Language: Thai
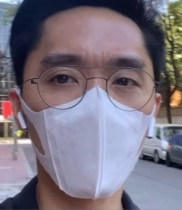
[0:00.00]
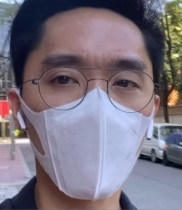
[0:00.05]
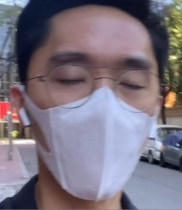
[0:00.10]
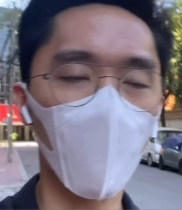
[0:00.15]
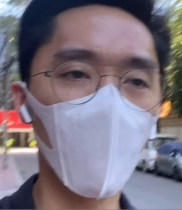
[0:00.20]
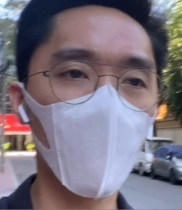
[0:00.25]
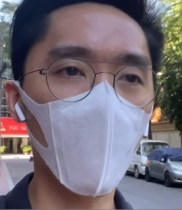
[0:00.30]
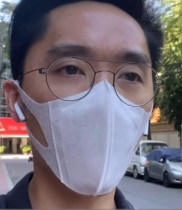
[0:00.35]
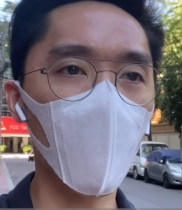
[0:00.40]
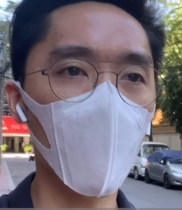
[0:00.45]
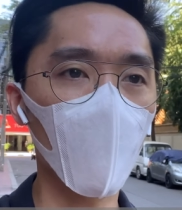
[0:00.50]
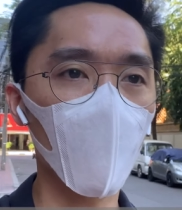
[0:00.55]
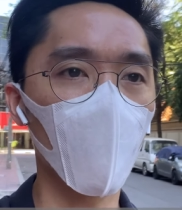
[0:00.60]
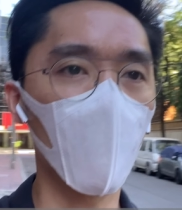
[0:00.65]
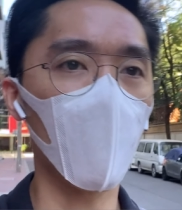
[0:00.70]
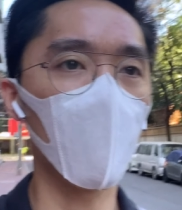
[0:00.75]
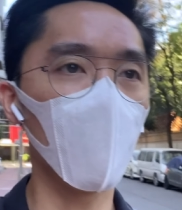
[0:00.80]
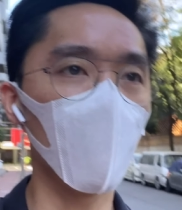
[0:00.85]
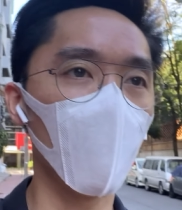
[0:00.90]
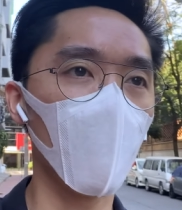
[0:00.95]
ตอนแรก
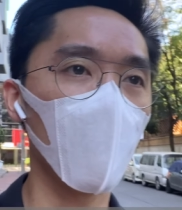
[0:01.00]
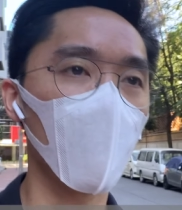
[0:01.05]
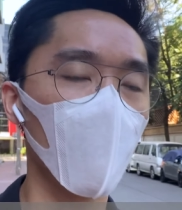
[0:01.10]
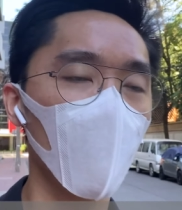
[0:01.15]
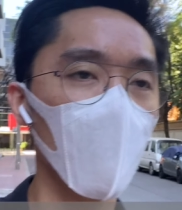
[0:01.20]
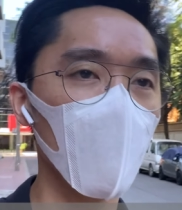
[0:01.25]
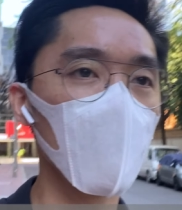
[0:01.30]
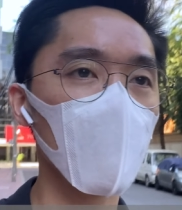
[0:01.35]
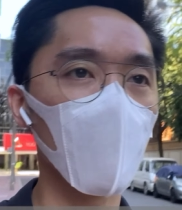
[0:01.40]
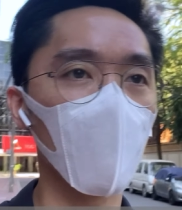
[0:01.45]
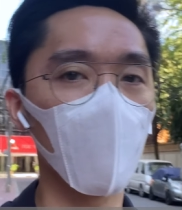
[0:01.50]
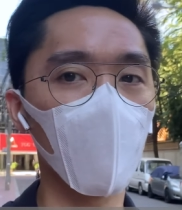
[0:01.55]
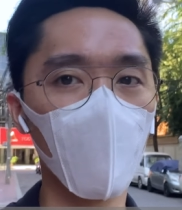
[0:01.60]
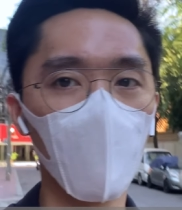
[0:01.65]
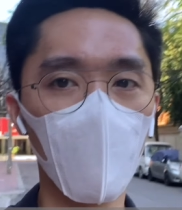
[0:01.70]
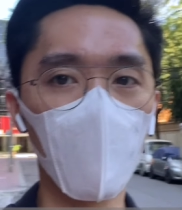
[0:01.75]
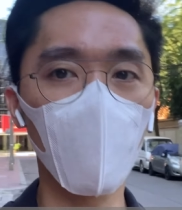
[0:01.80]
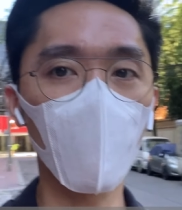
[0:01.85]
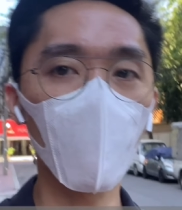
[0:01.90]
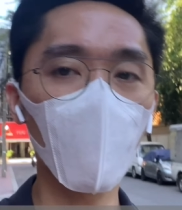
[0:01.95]
ไม่ค่อยจะดี
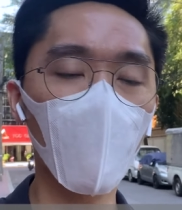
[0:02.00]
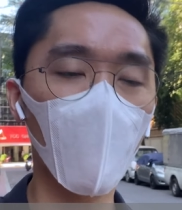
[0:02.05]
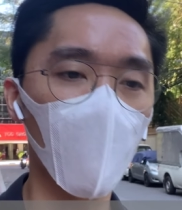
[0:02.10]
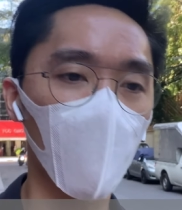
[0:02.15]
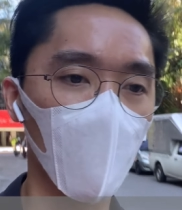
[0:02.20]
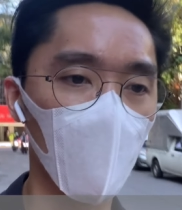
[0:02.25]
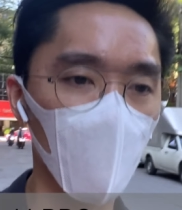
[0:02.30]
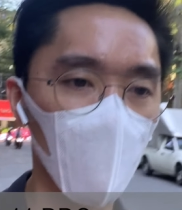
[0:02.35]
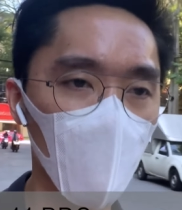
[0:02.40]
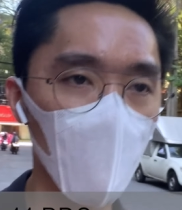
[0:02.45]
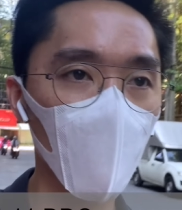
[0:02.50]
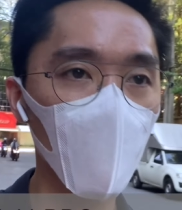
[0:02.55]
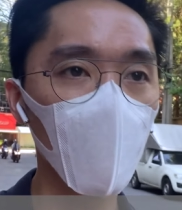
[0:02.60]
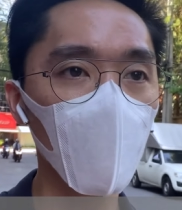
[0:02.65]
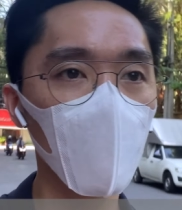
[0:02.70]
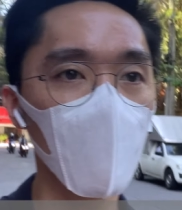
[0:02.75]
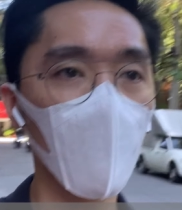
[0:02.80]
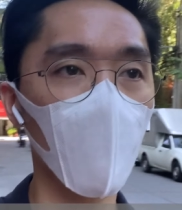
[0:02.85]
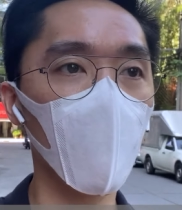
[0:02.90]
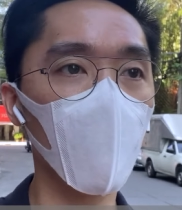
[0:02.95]
เท่าไหร่แล้วก็เพิ่
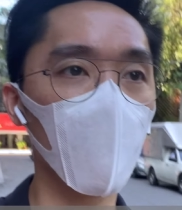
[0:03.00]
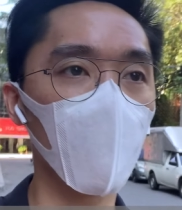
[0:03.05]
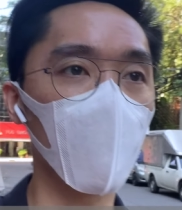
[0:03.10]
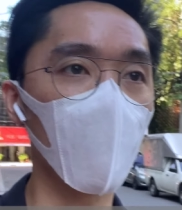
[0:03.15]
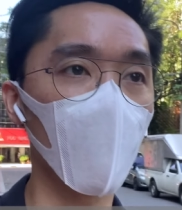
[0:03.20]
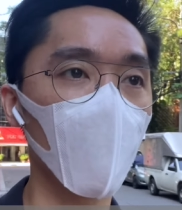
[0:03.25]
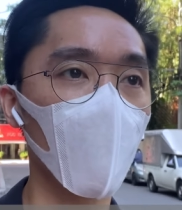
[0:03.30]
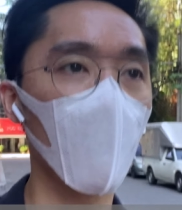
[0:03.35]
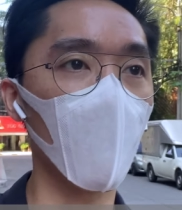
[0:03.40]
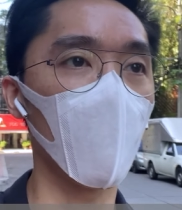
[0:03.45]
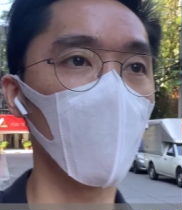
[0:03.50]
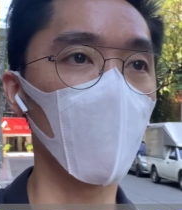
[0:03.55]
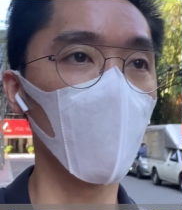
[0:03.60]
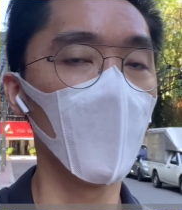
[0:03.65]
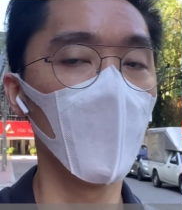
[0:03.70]
งได้รับการ